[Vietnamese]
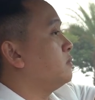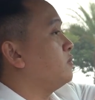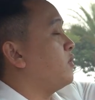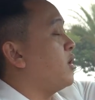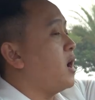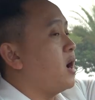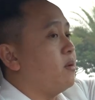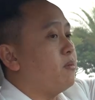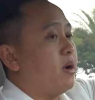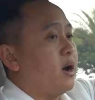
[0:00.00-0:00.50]

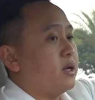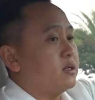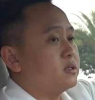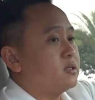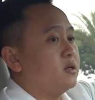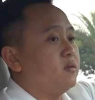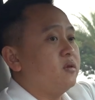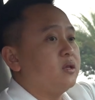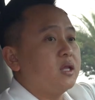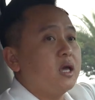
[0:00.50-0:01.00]
và bản
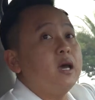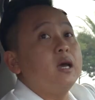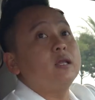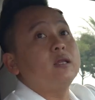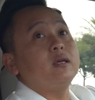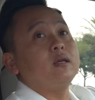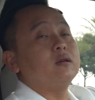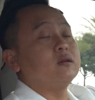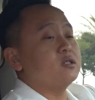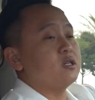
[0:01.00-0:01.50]
CVT
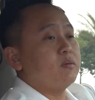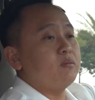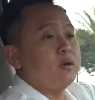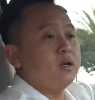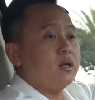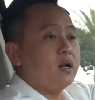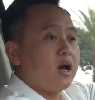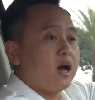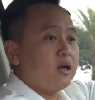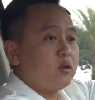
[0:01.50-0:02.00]
thì được trang
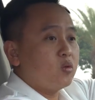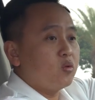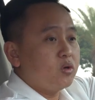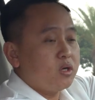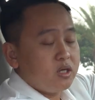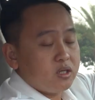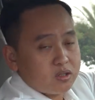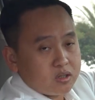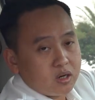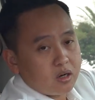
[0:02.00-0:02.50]
bị là hai túi
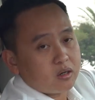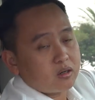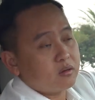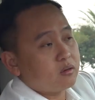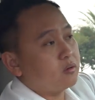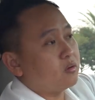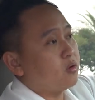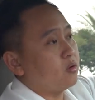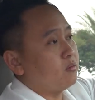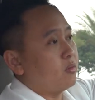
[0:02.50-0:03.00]
khí trước
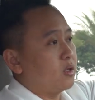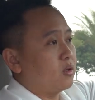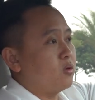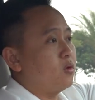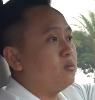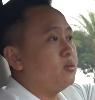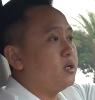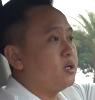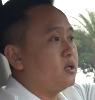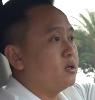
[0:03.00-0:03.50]
còn bản
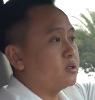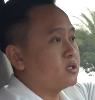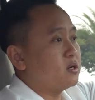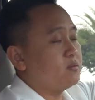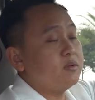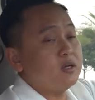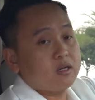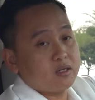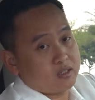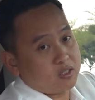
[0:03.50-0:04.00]
top thì được
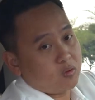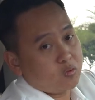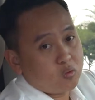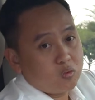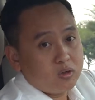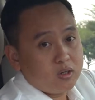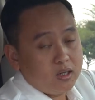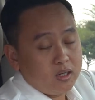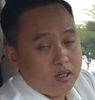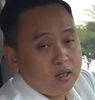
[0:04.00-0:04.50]
trang bị là 6
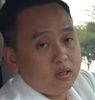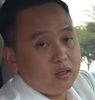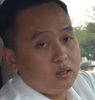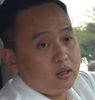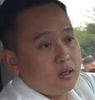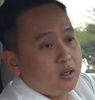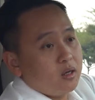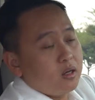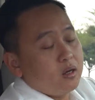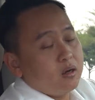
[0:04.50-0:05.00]
túi khí
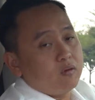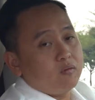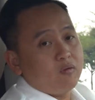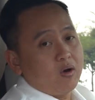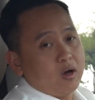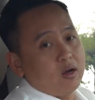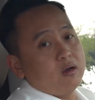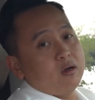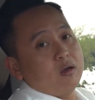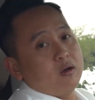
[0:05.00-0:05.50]

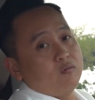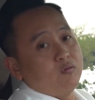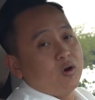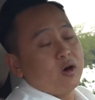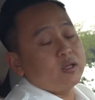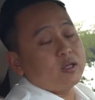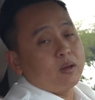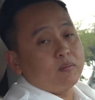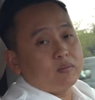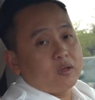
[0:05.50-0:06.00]
Vâng,
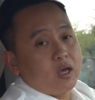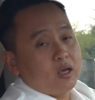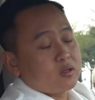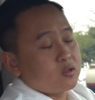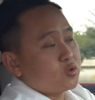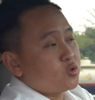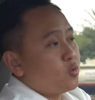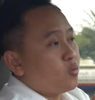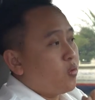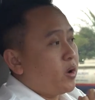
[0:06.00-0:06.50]
với tầm
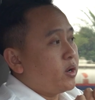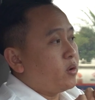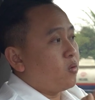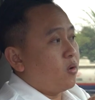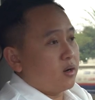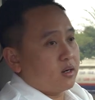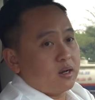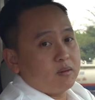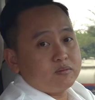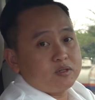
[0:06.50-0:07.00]
tiền xung quanh
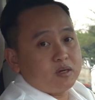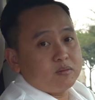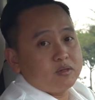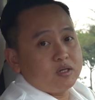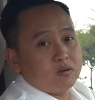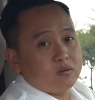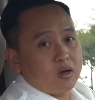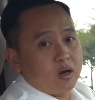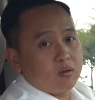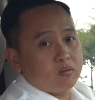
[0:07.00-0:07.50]
khoảng 500
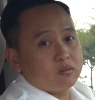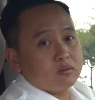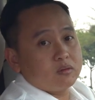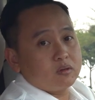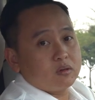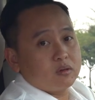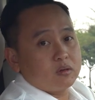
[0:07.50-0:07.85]
triệu đồng